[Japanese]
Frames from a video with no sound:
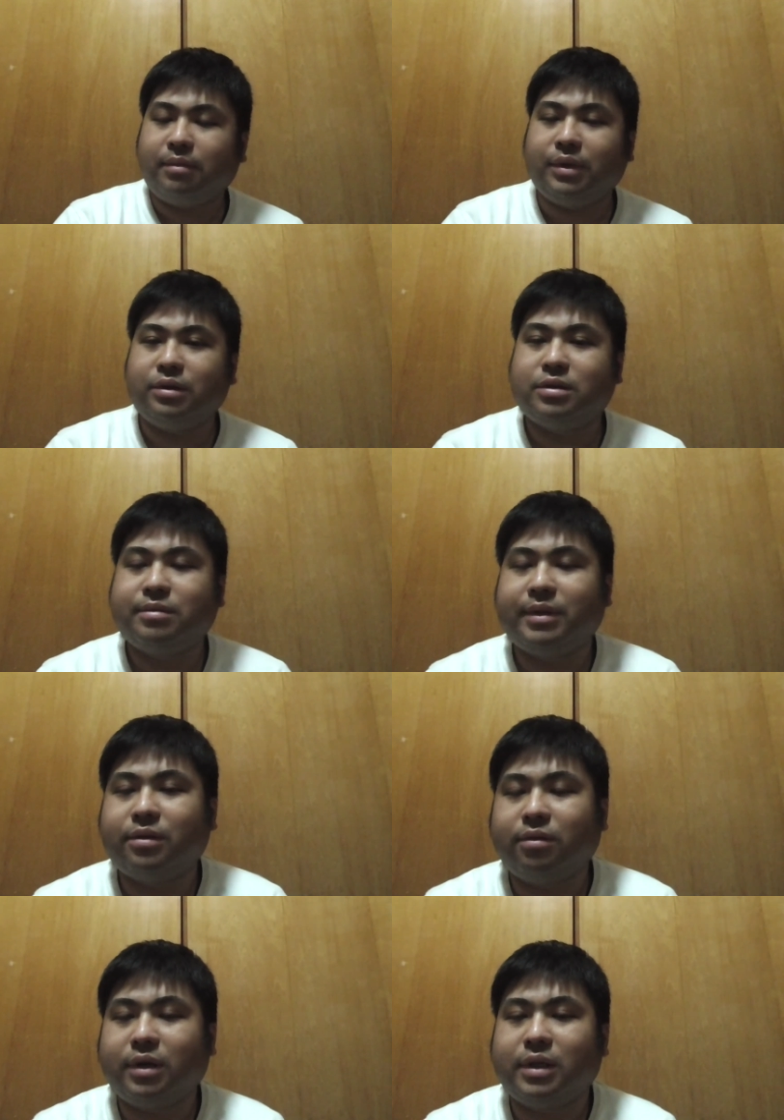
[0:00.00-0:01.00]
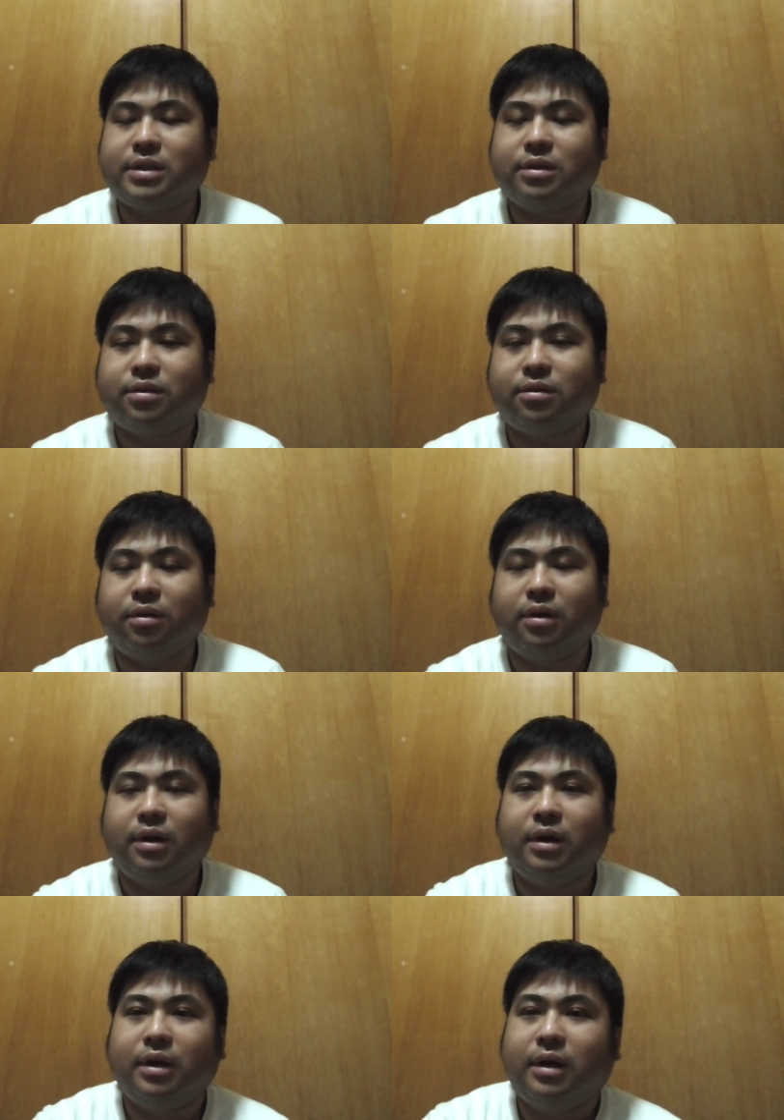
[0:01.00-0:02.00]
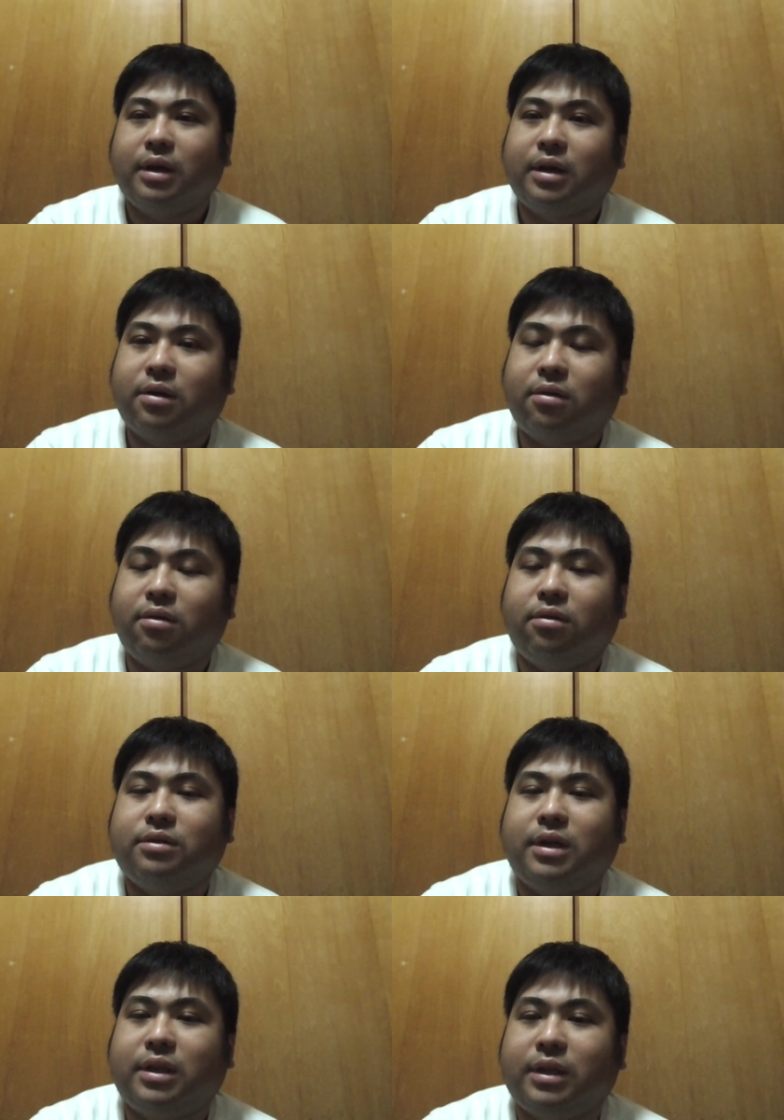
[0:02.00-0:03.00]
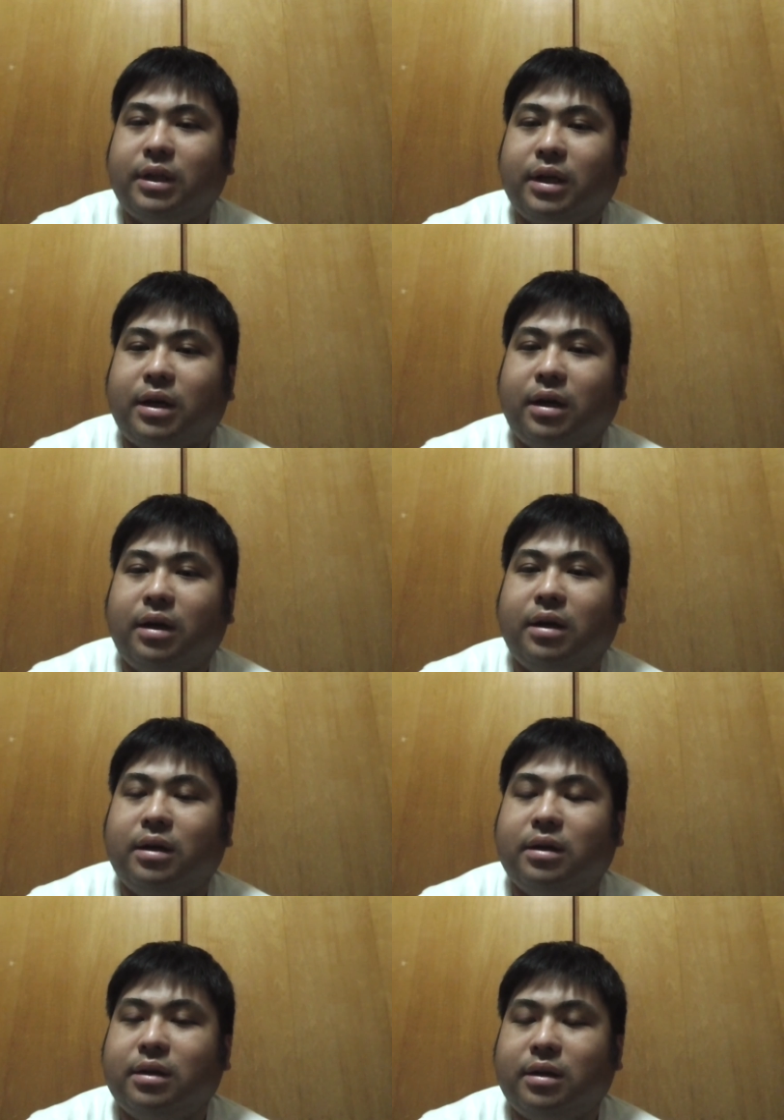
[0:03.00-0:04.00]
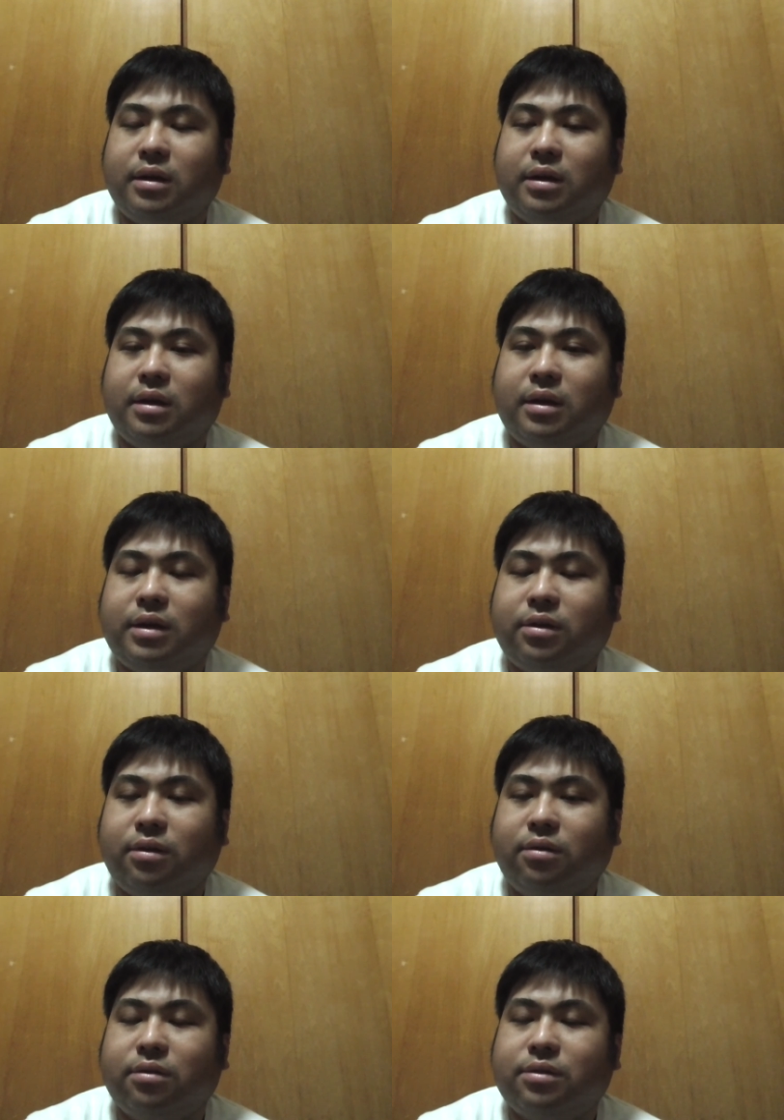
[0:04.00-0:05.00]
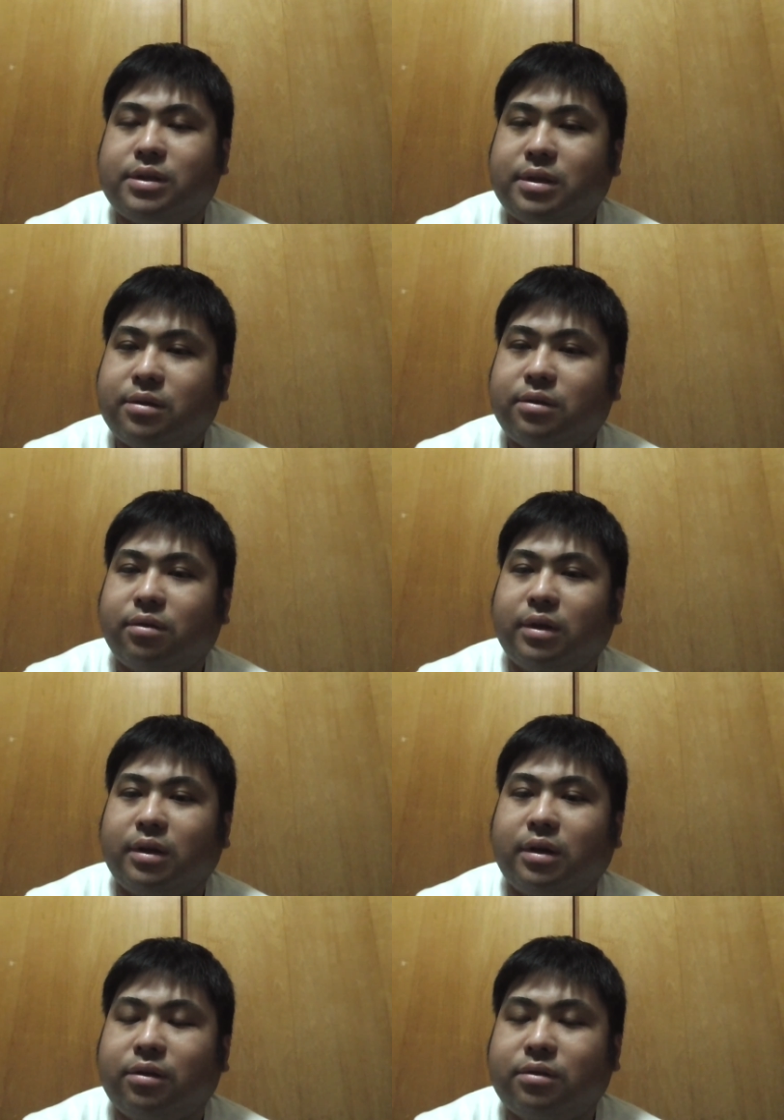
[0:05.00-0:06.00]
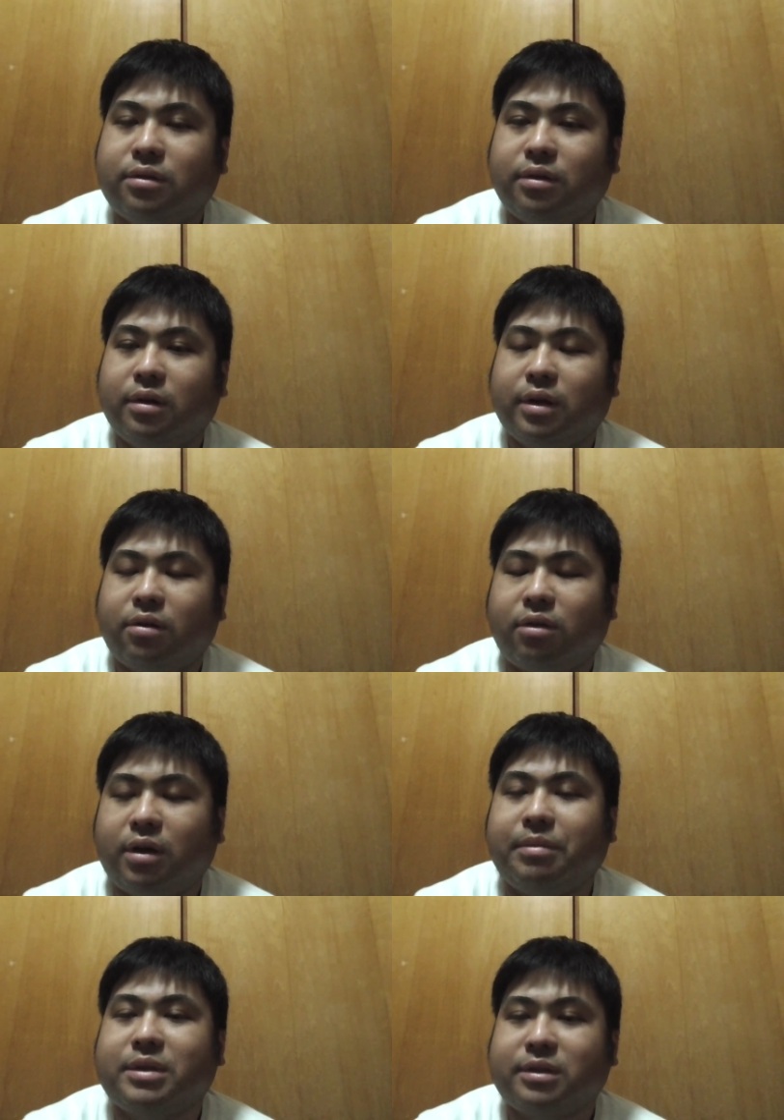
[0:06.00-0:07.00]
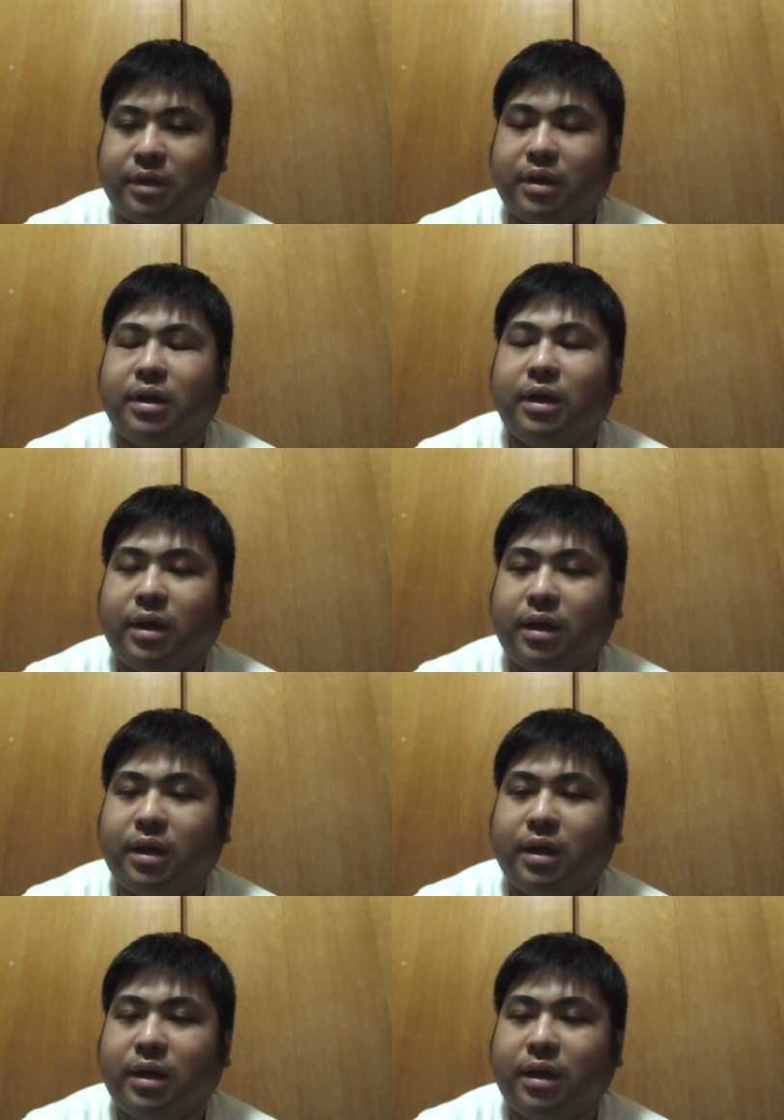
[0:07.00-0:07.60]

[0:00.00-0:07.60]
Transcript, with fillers: YouTube で動画出してる人、結構裏で何か、ひどいことしてるとかなんかよく、結構ありますね。